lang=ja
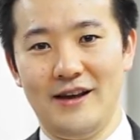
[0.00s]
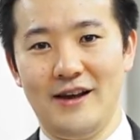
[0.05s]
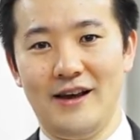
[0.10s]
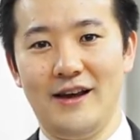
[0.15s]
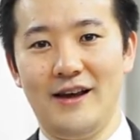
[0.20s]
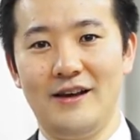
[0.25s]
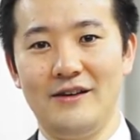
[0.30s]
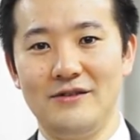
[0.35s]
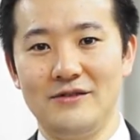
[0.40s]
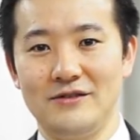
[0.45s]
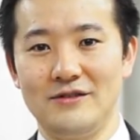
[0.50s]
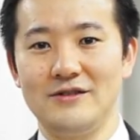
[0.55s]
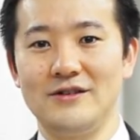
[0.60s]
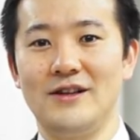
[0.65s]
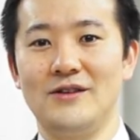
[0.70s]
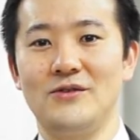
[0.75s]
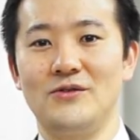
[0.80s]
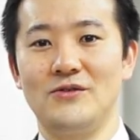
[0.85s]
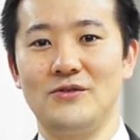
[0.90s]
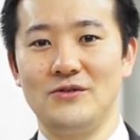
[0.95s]
えー、打つ
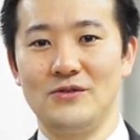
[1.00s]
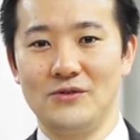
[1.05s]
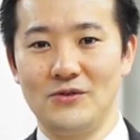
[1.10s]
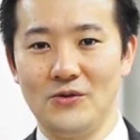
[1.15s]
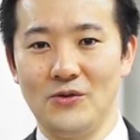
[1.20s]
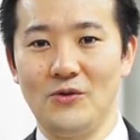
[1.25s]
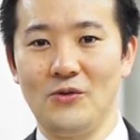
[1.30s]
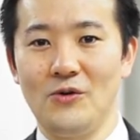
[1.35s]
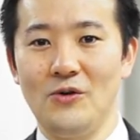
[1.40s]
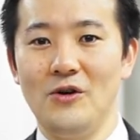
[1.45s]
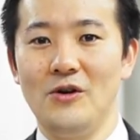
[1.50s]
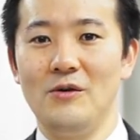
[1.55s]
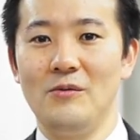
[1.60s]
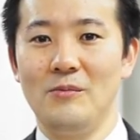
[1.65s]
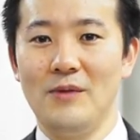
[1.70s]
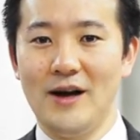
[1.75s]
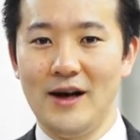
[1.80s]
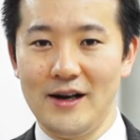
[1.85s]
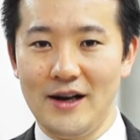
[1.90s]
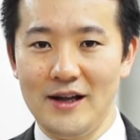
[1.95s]
んだとすると、
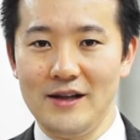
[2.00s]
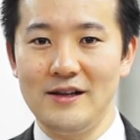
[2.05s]
まあ、